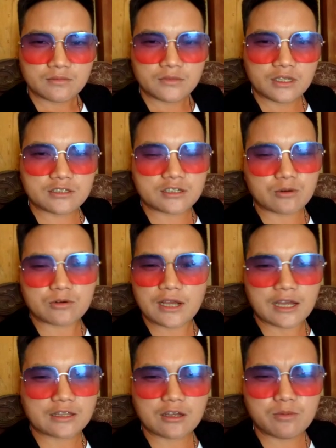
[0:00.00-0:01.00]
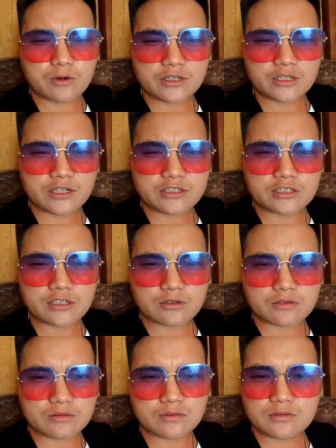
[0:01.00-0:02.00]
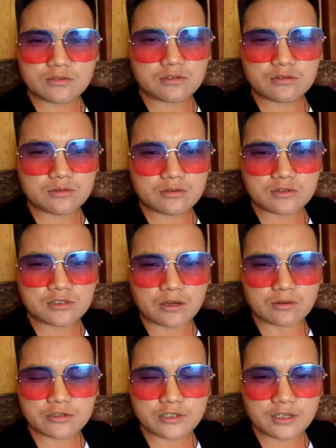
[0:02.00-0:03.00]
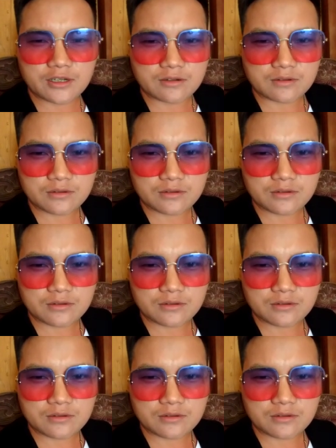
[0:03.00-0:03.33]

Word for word: Nên cháu đàn tao một lý nên chỉ tao Cháu lúc xiên